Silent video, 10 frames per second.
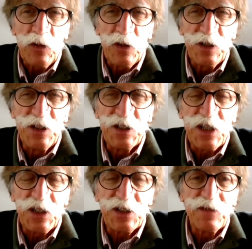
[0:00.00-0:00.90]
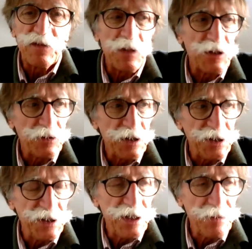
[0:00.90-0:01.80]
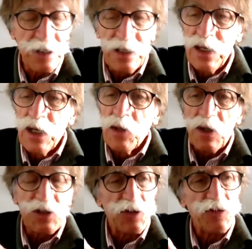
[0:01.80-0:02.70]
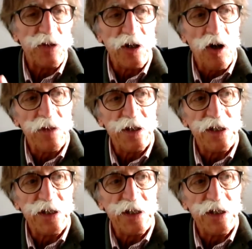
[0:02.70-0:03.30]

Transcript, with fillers: d'initiatives, de, je ne vais pas toutes les citer, mais presque tous les grands